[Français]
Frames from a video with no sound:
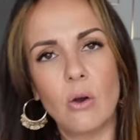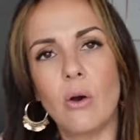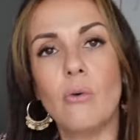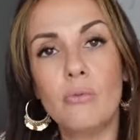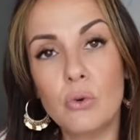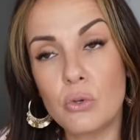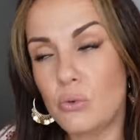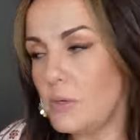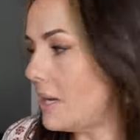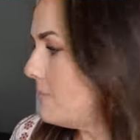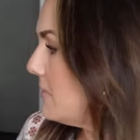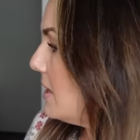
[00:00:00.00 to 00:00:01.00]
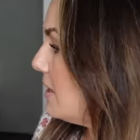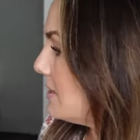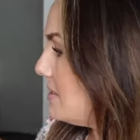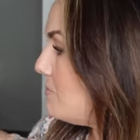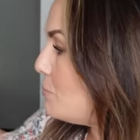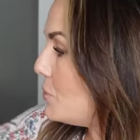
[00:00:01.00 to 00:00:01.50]
euh, en faux cuir
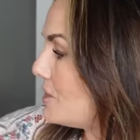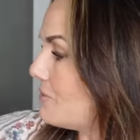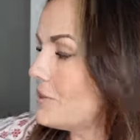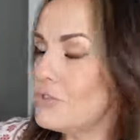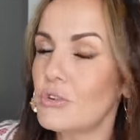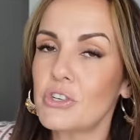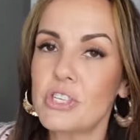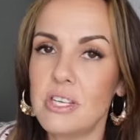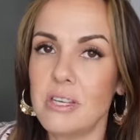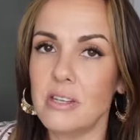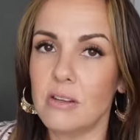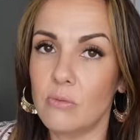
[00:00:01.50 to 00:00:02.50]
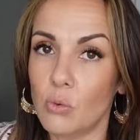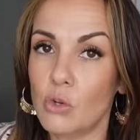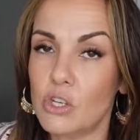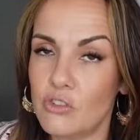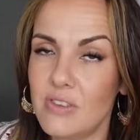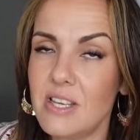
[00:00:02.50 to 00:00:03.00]
qu'il peut y avoir sur Shein. Donc
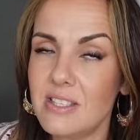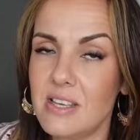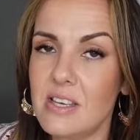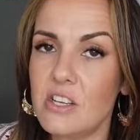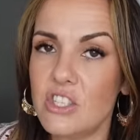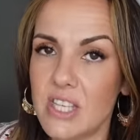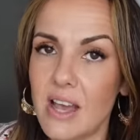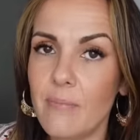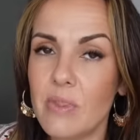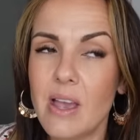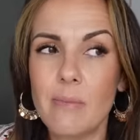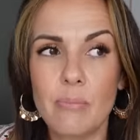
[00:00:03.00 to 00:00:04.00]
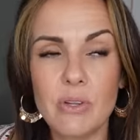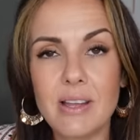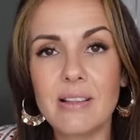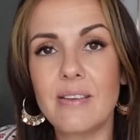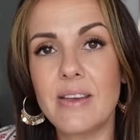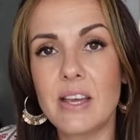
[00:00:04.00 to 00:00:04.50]
je vais essayer ça,
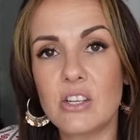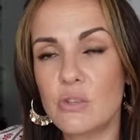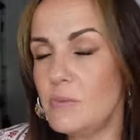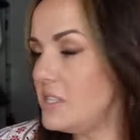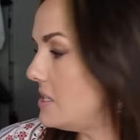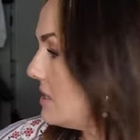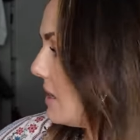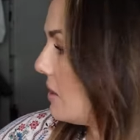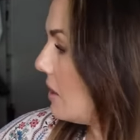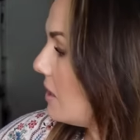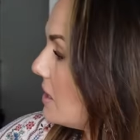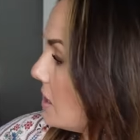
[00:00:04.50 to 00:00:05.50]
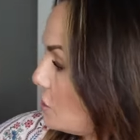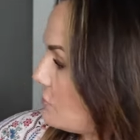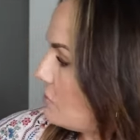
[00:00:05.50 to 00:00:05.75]
peut-être avec un chemisier d'ailleurs, et je